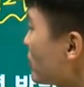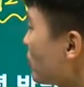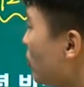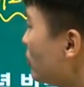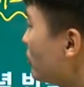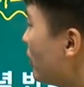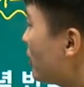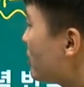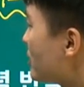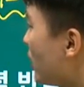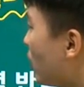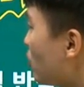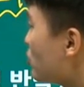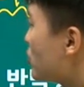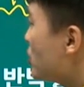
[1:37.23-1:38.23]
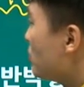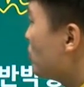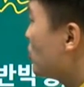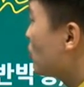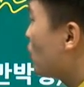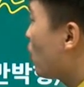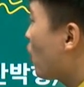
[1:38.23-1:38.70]
선택지하고
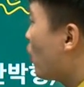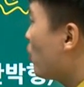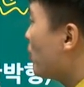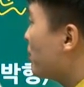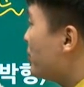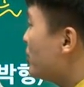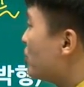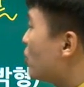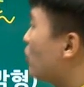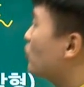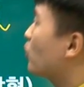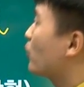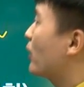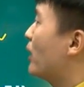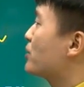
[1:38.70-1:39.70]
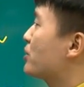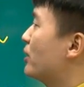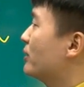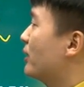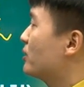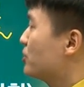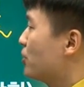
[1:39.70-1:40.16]
지문을 꼼꼼히 비교 독해하셔야
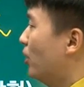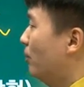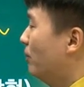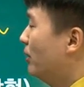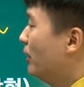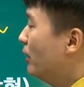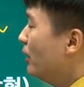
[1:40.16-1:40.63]
한다는 점